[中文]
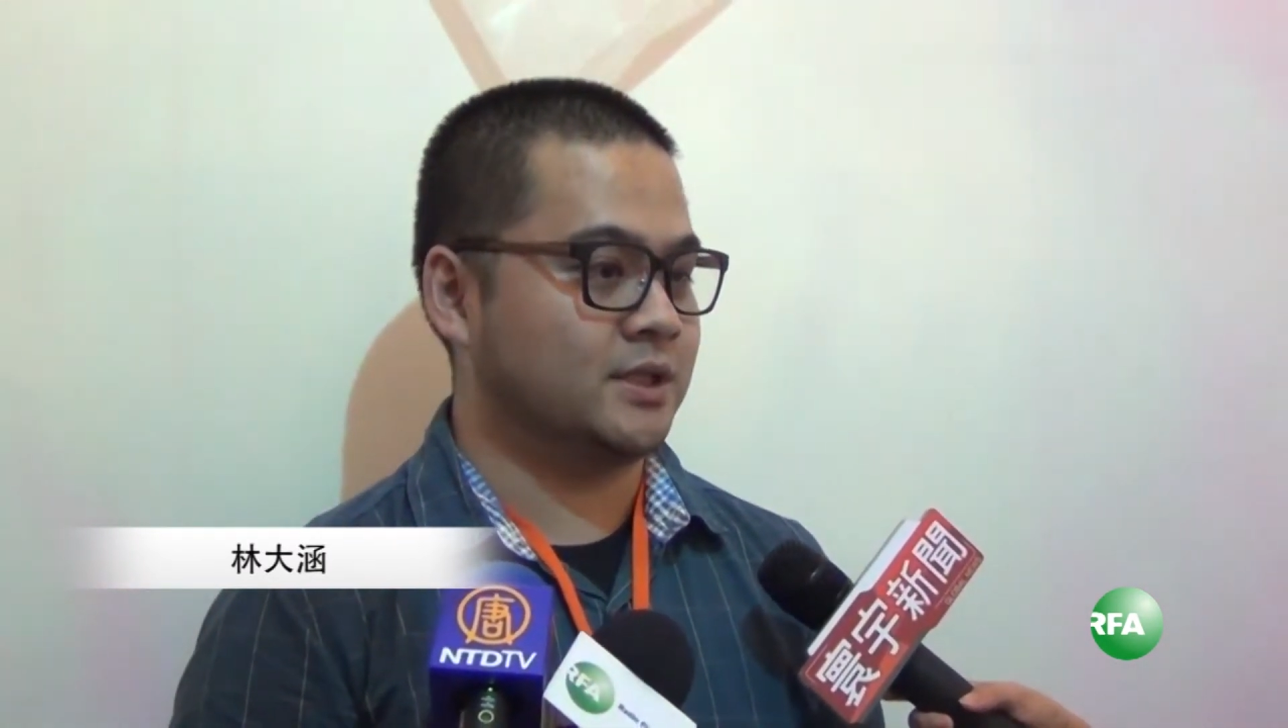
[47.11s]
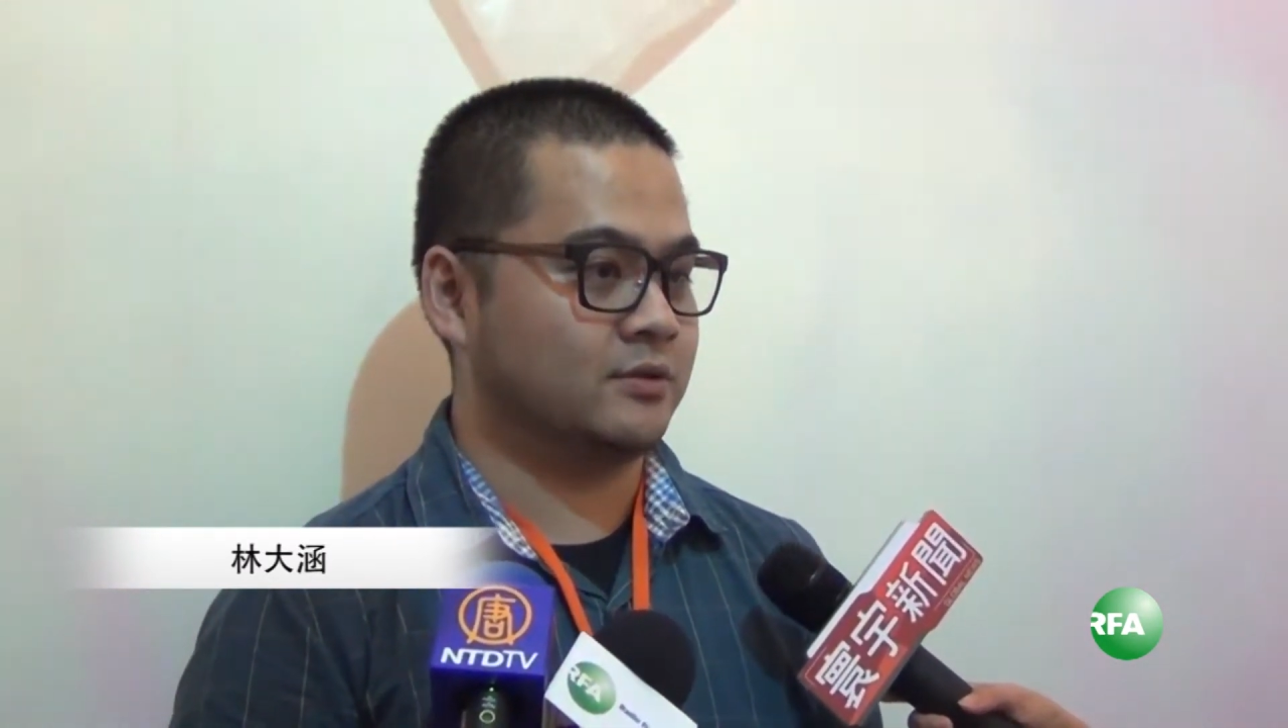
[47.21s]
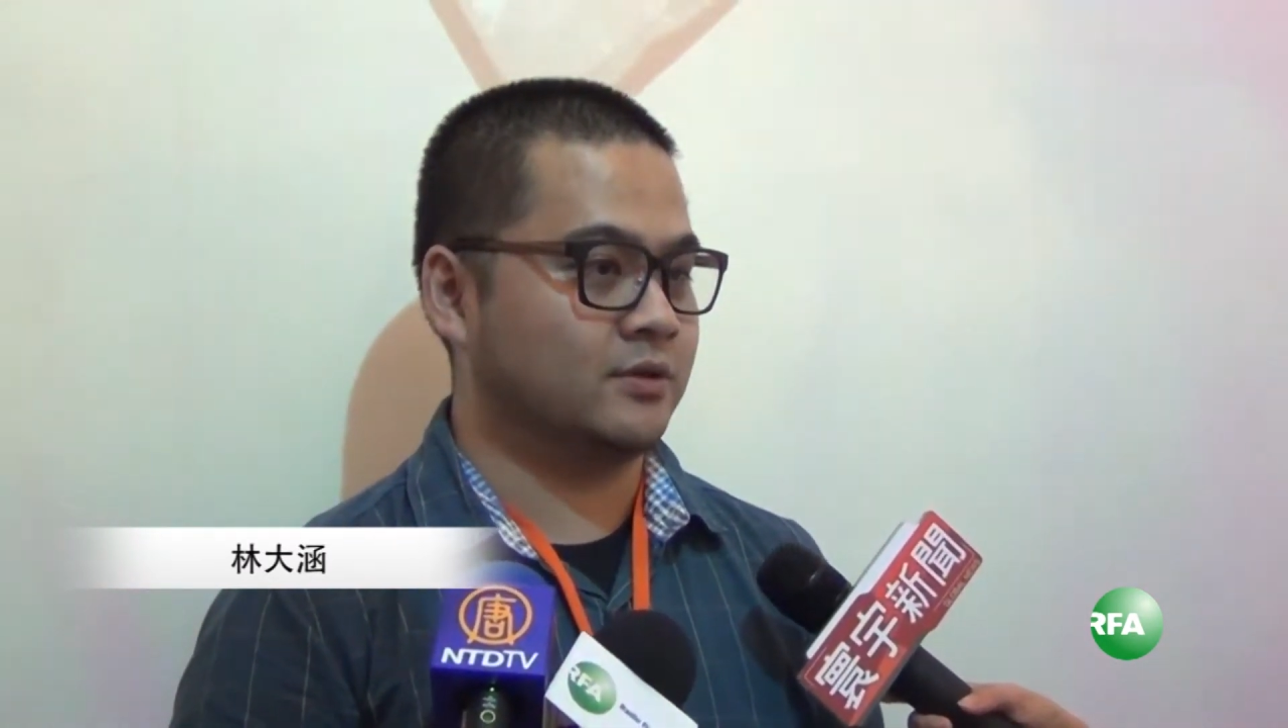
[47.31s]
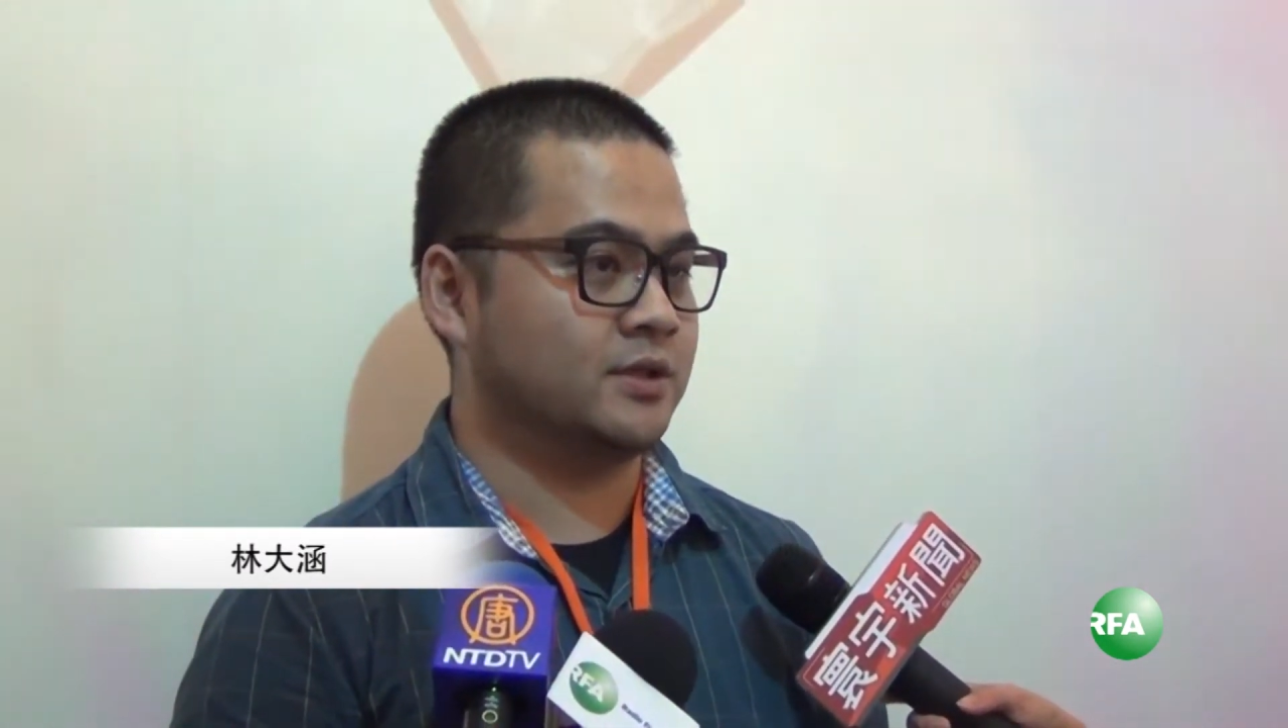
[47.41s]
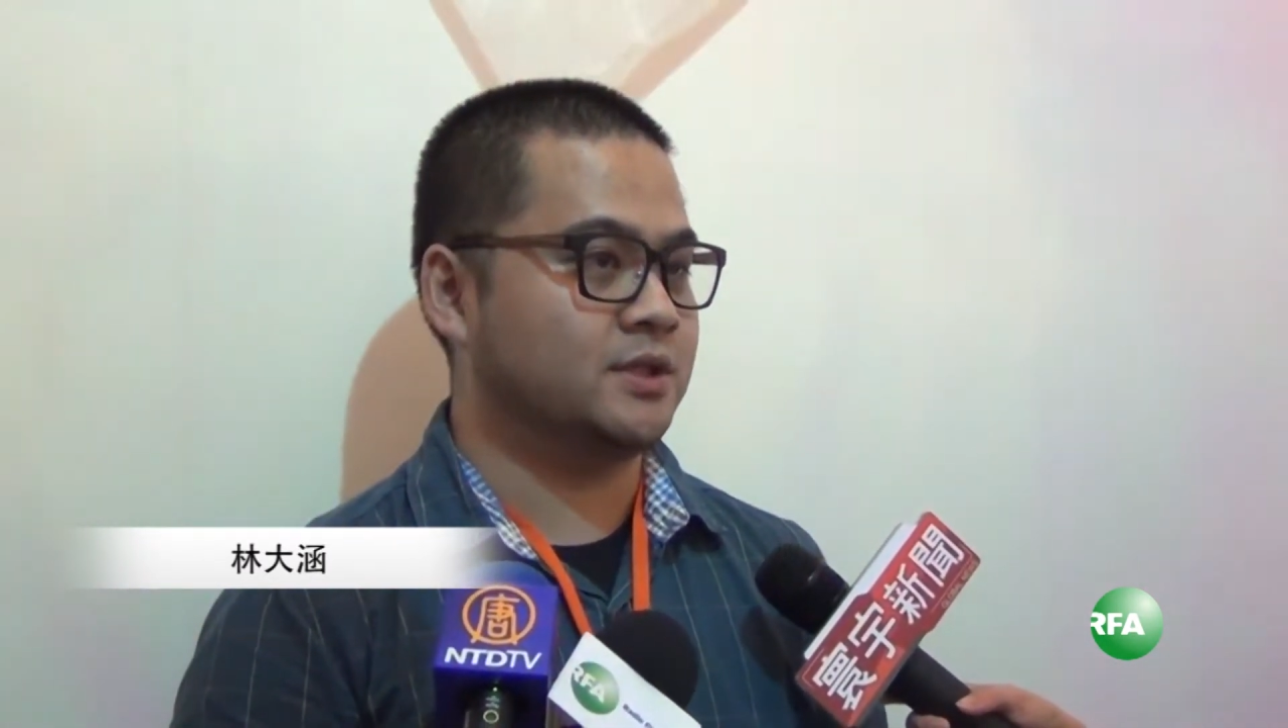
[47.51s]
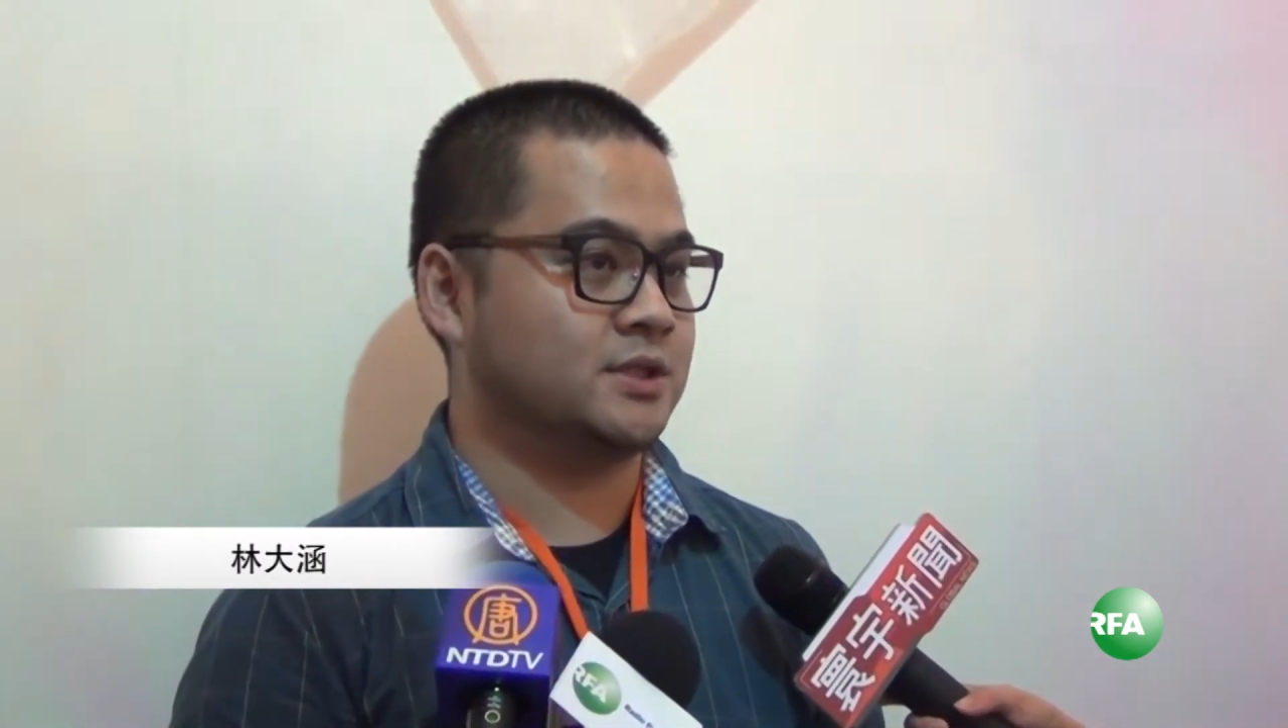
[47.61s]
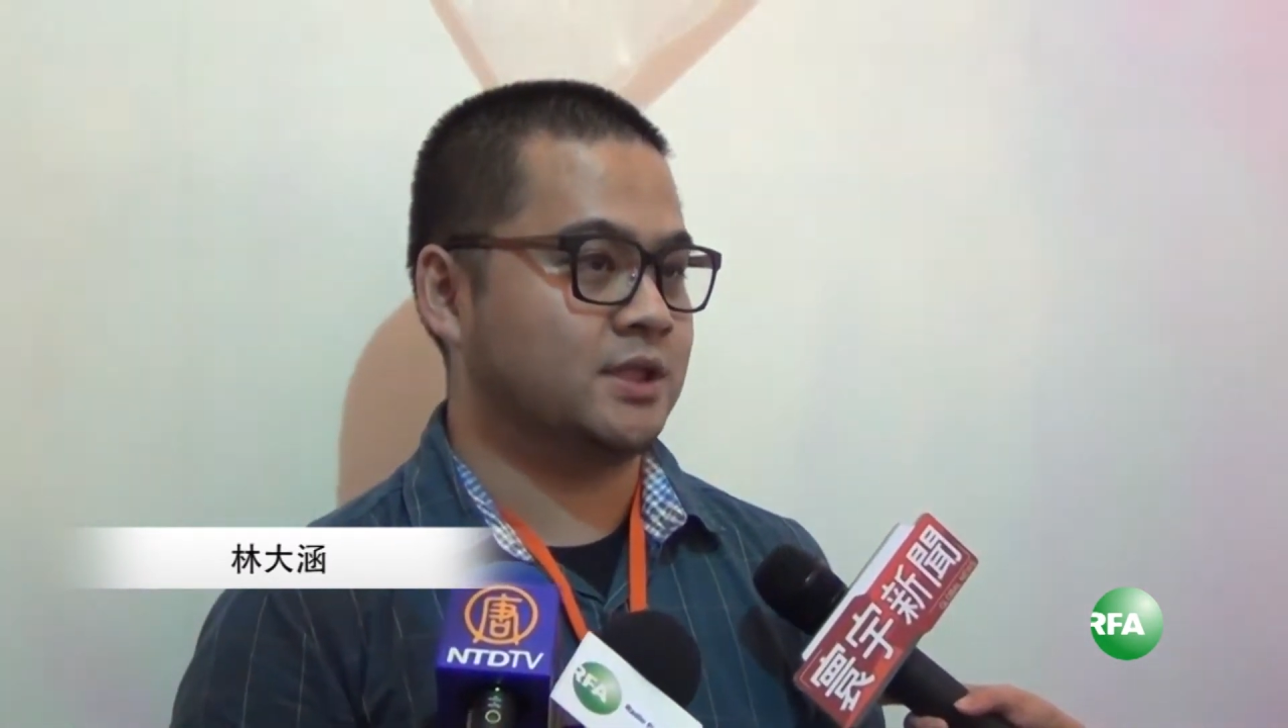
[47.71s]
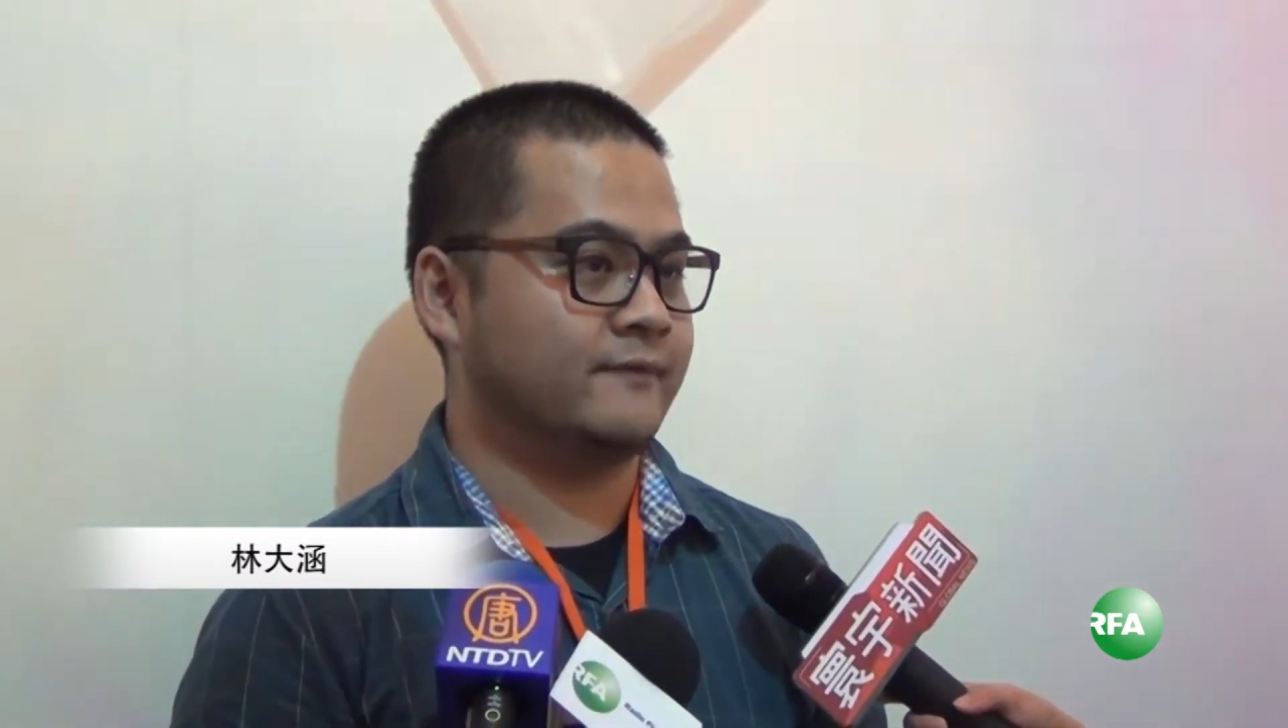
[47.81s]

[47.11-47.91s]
西值